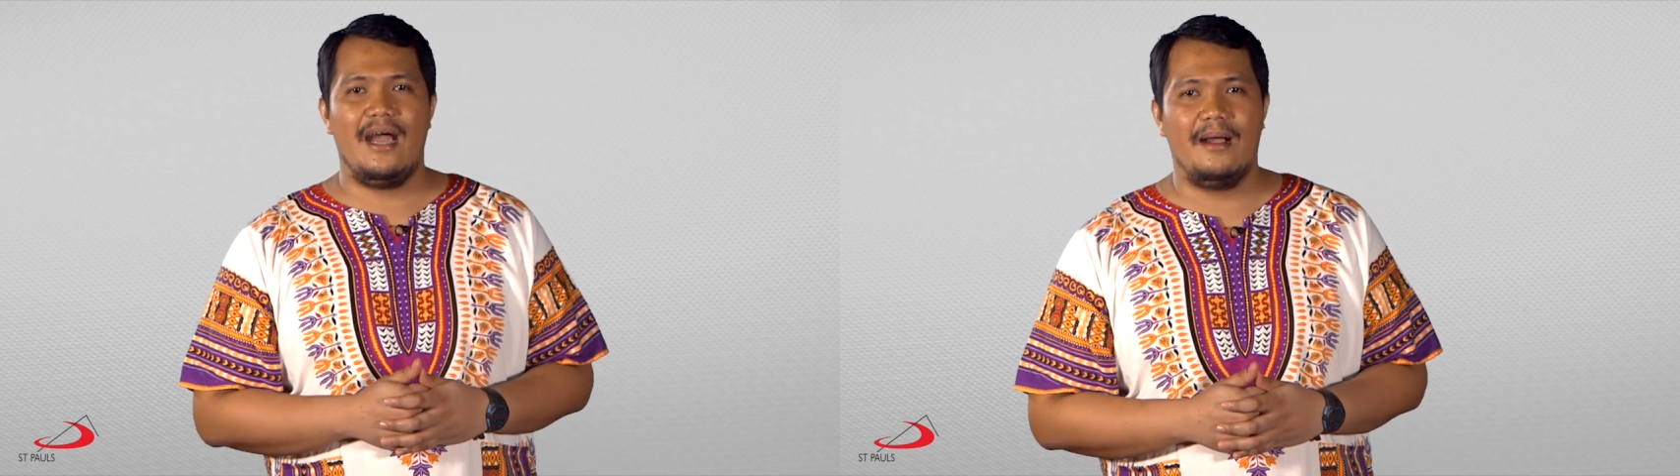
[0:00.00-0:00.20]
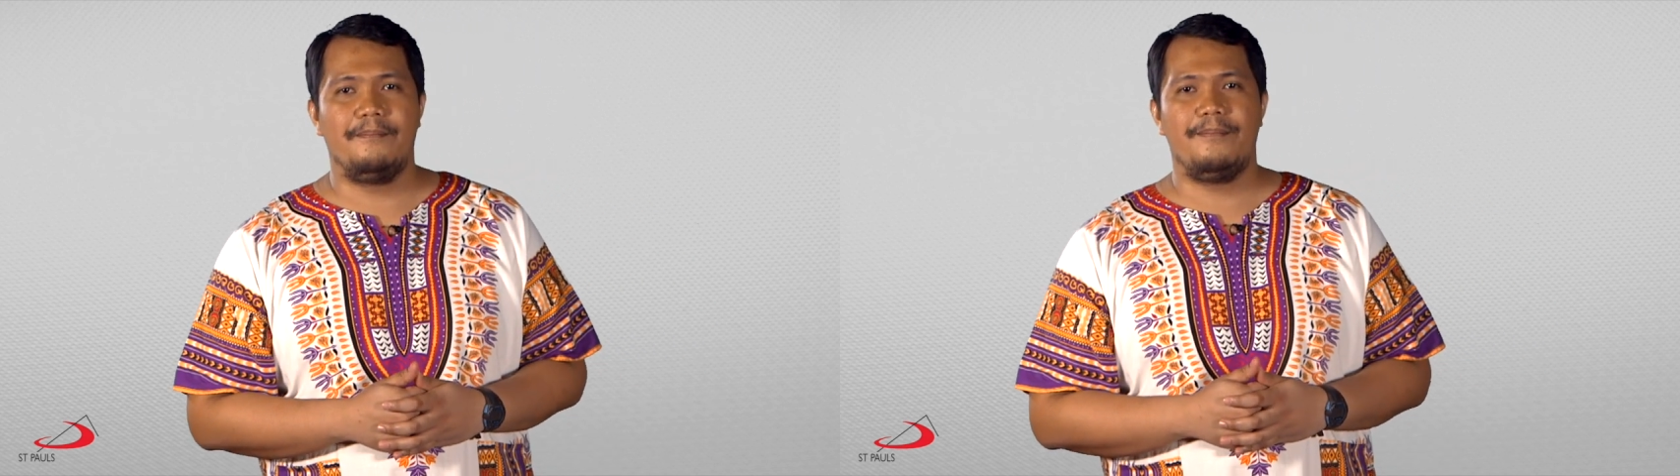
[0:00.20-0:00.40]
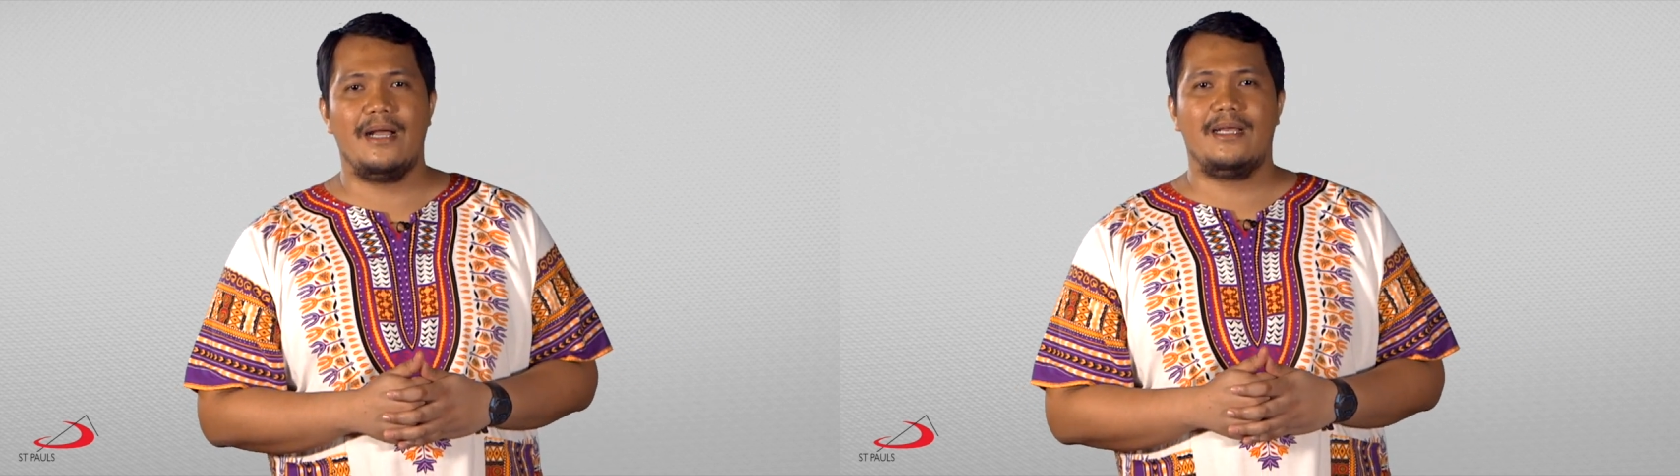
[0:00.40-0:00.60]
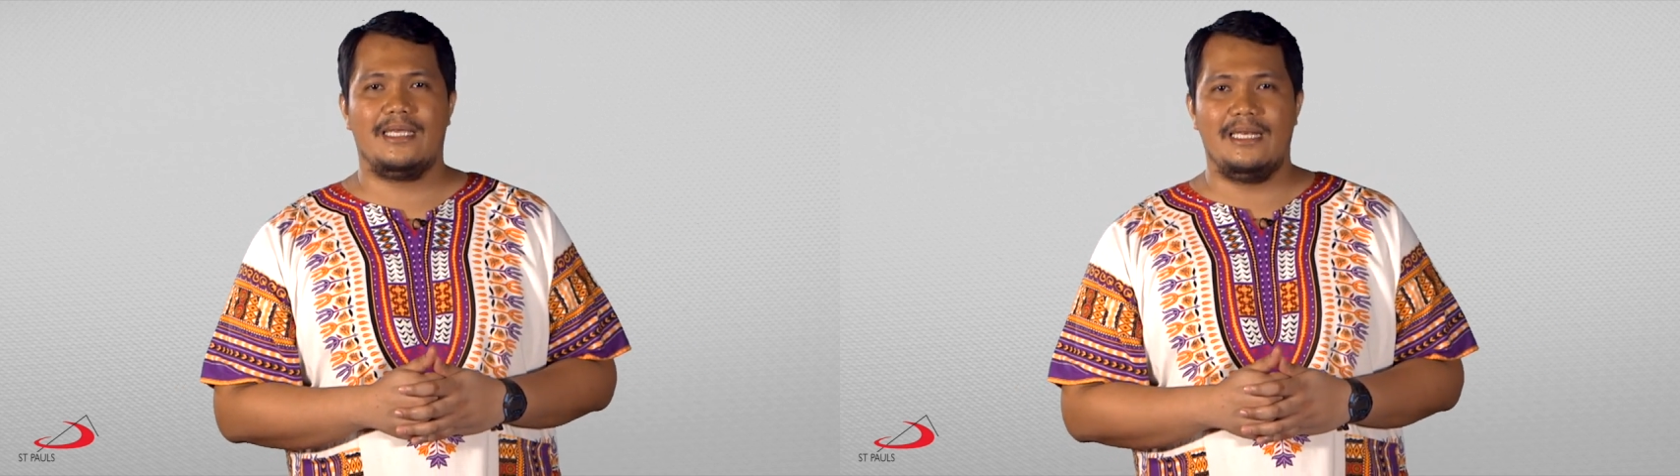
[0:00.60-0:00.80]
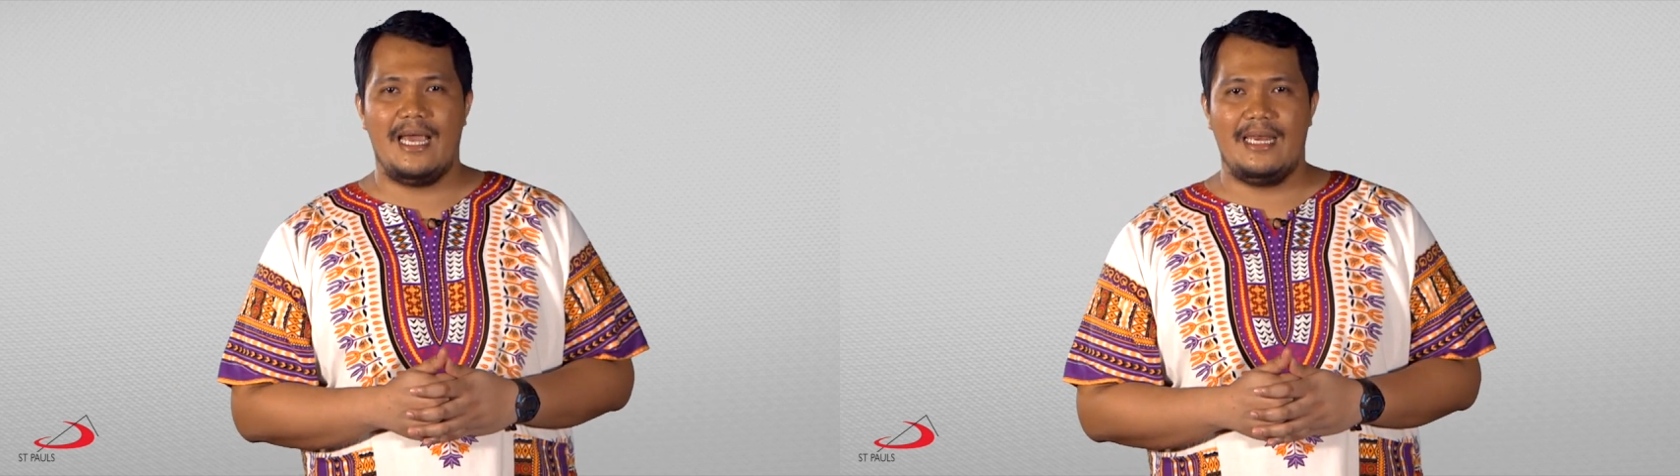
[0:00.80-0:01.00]
ang
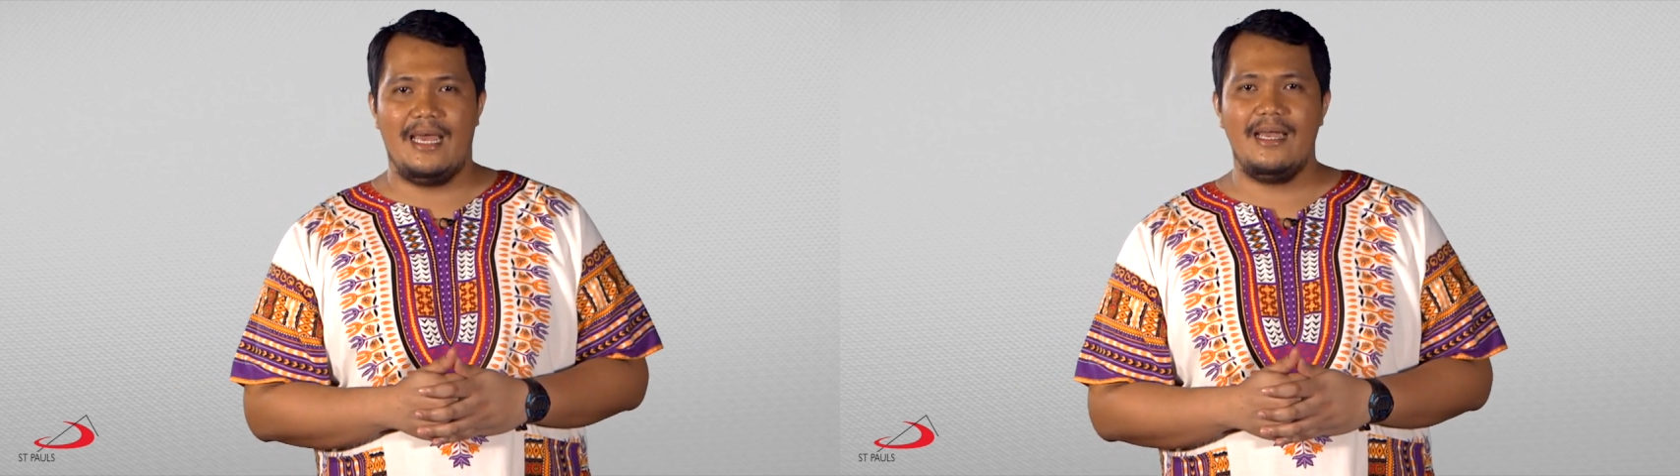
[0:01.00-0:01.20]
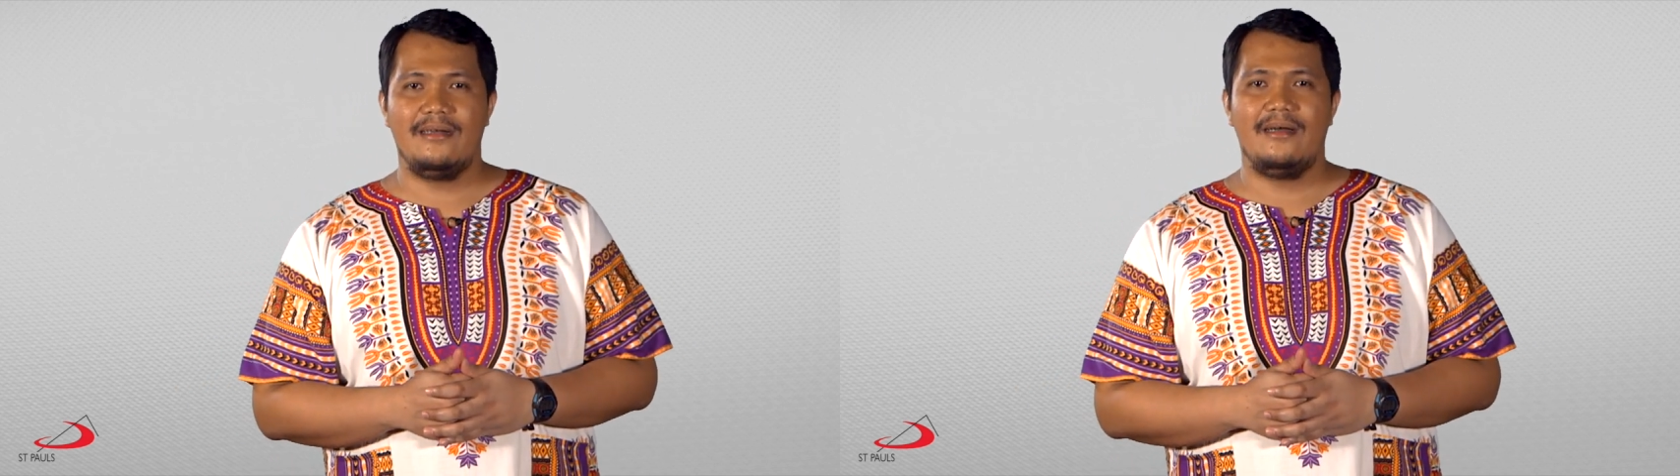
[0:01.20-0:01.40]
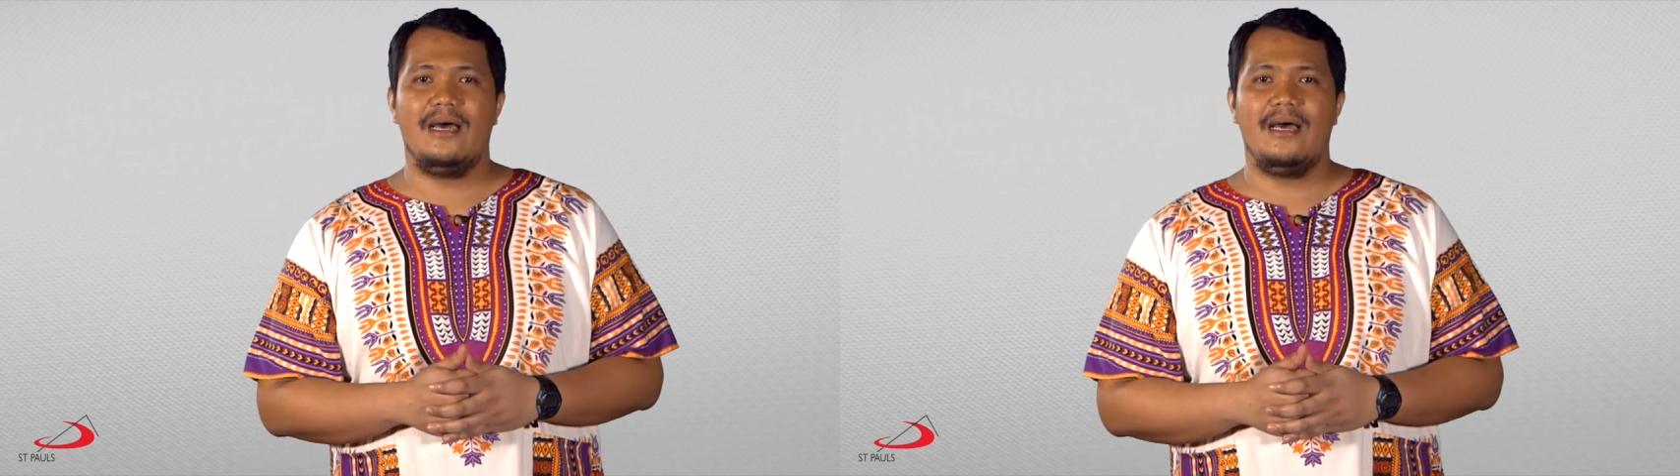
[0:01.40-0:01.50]
pagkilala